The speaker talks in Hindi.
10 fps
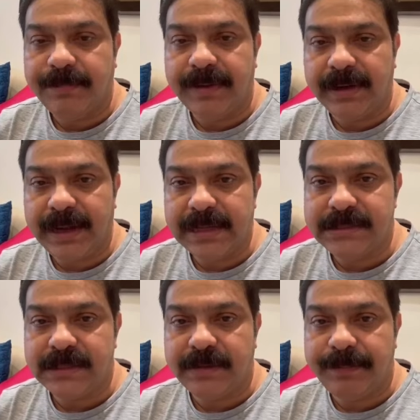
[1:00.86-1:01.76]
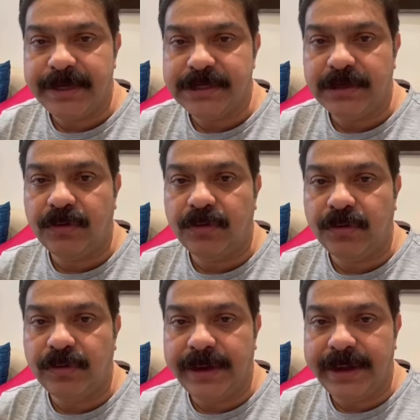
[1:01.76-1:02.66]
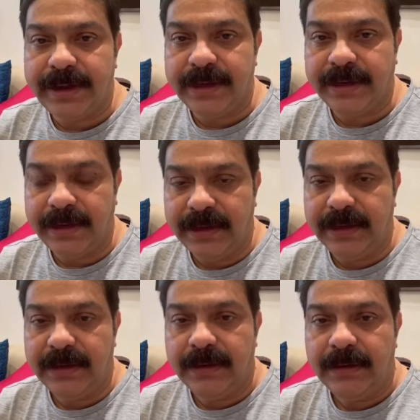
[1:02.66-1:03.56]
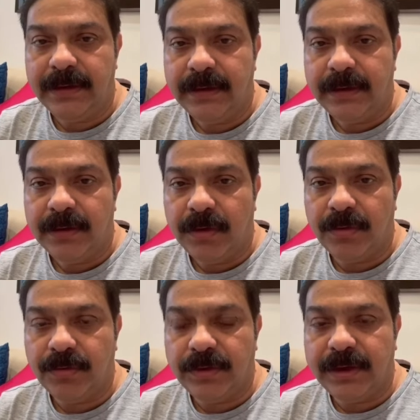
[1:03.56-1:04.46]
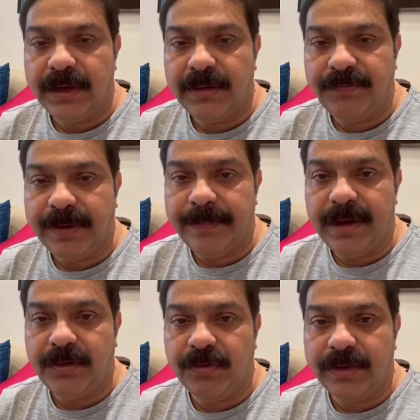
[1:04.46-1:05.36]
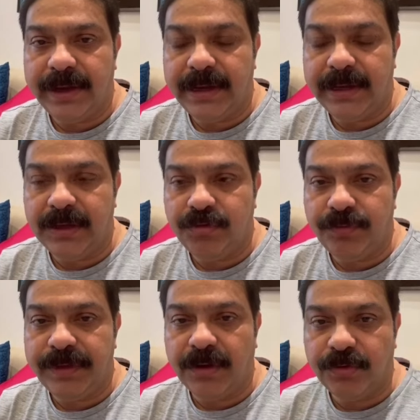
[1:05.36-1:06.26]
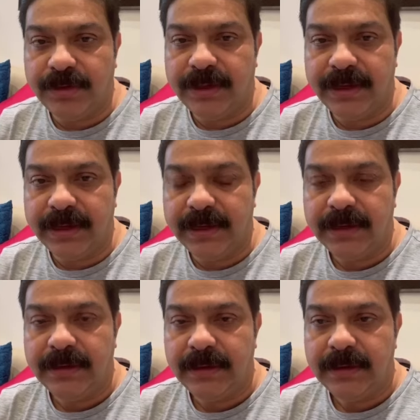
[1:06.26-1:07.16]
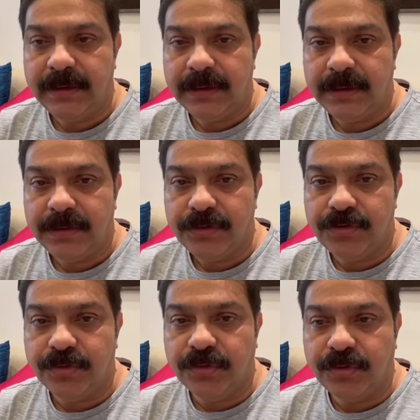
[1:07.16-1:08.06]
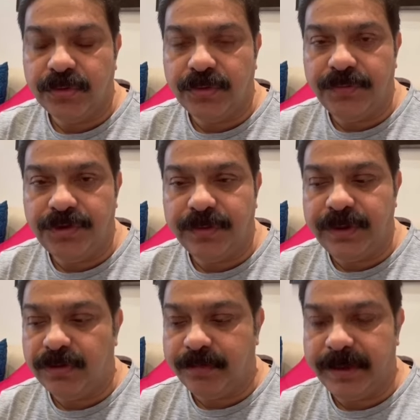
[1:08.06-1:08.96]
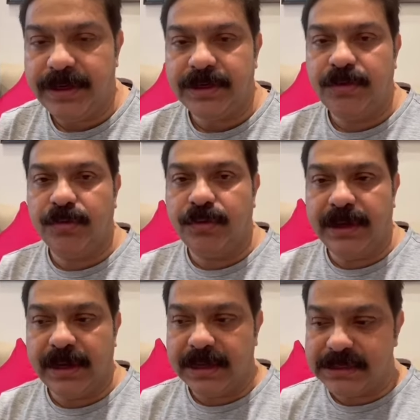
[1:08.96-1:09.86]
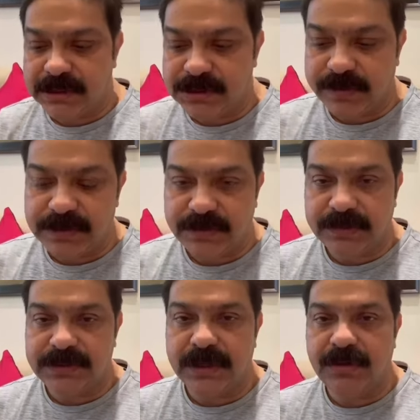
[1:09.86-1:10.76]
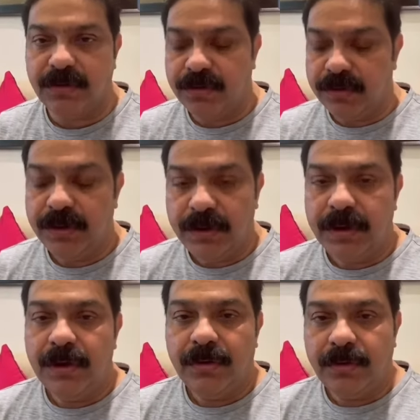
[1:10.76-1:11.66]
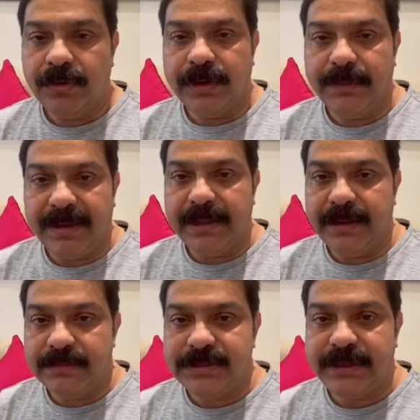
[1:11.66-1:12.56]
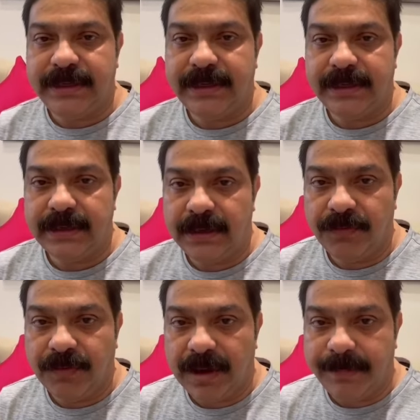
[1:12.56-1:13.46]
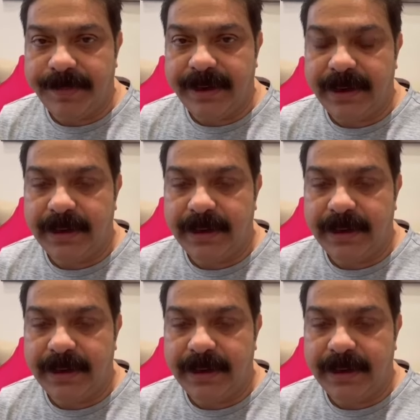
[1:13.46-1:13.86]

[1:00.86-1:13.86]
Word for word: पर कैंसर पेशेंटों को रहने की और उनके फैमिली को रहने की सुविधा होती है जो विश्व हिंदू परिषद हो या राष्ट्रीय स्वयंसेवक संघ हो उनके माध्यम से वहाँ पे